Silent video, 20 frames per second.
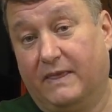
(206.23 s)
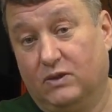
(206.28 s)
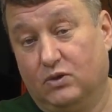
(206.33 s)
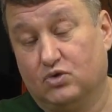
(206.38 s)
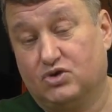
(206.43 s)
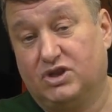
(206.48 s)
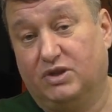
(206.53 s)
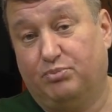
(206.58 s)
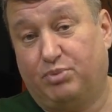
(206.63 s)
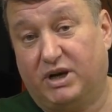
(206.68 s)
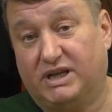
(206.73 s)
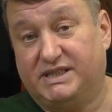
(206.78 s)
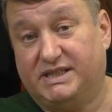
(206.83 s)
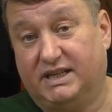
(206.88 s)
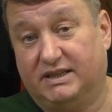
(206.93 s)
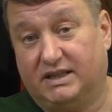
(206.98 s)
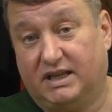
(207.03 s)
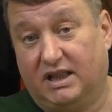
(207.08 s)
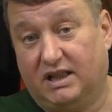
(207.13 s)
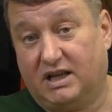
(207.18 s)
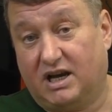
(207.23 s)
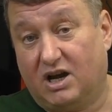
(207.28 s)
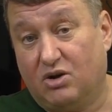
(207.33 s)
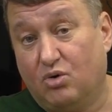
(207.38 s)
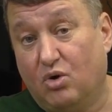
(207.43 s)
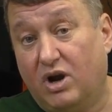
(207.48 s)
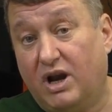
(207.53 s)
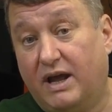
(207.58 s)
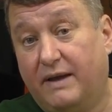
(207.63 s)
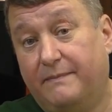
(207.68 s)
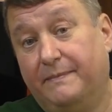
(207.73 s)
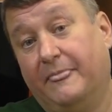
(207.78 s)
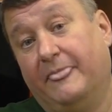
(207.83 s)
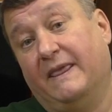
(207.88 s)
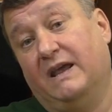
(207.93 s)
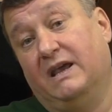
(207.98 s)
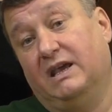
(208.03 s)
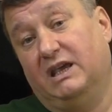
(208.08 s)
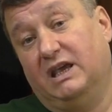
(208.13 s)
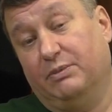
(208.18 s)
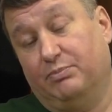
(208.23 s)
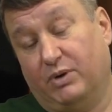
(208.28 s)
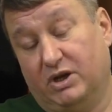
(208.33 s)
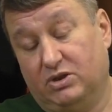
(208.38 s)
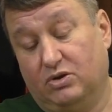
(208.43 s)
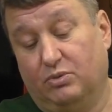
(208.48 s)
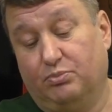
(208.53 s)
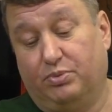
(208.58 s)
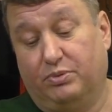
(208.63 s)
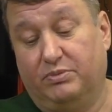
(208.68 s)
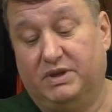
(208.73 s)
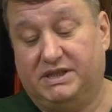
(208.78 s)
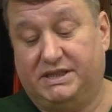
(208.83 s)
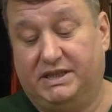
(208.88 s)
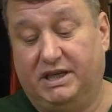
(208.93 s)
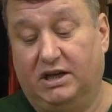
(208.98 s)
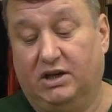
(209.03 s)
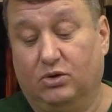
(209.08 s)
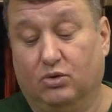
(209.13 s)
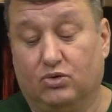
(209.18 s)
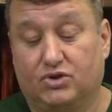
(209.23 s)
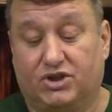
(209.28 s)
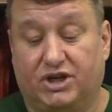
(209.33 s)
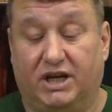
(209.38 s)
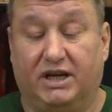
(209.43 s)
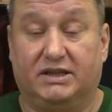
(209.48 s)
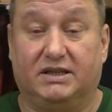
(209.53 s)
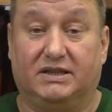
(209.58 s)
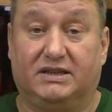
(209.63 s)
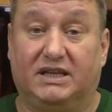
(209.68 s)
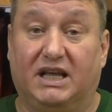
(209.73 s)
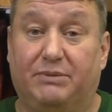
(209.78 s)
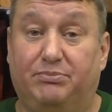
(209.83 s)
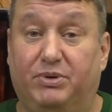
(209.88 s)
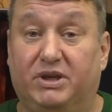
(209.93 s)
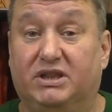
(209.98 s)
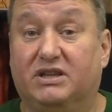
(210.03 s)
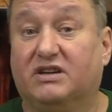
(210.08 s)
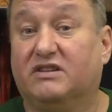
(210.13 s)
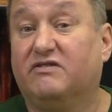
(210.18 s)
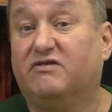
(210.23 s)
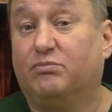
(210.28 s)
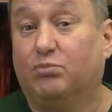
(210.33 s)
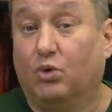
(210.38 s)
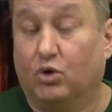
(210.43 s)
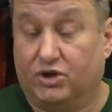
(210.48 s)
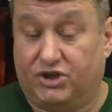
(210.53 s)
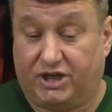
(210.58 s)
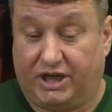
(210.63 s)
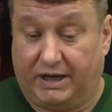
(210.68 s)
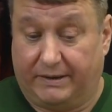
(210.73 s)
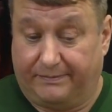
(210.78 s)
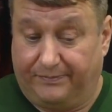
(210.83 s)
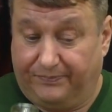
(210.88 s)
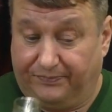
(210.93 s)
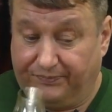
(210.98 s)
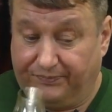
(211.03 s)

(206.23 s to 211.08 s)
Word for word: нужный процент алкоголя и потом поместили уже этот напиток в бочки.